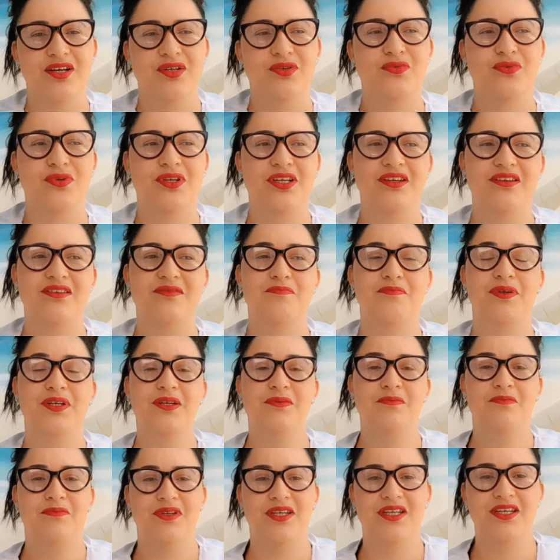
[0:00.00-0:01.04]
do que
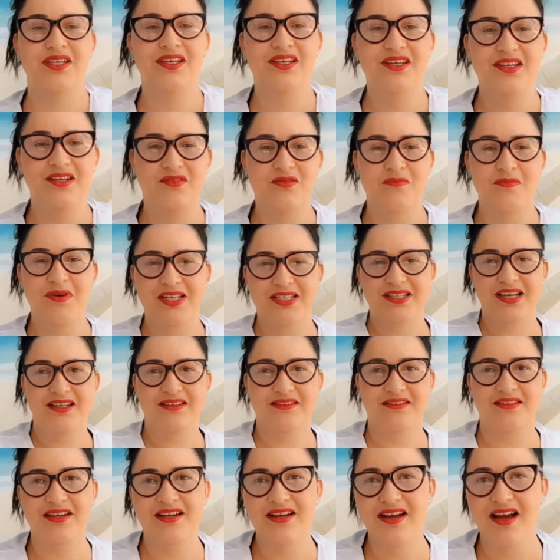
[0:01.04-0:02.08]
imprimir e começar a
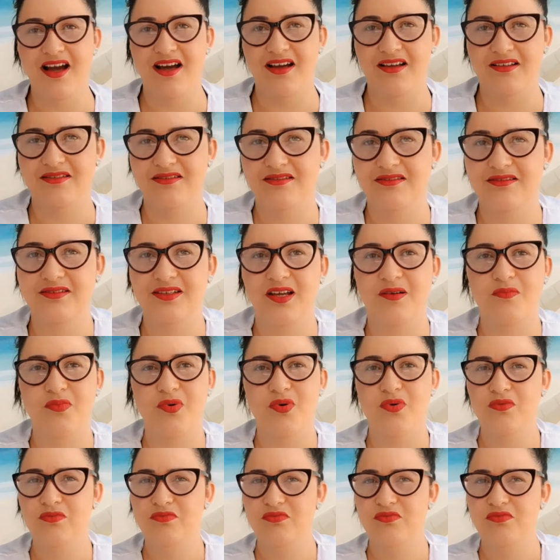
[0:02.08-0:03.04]
entregar tá bom?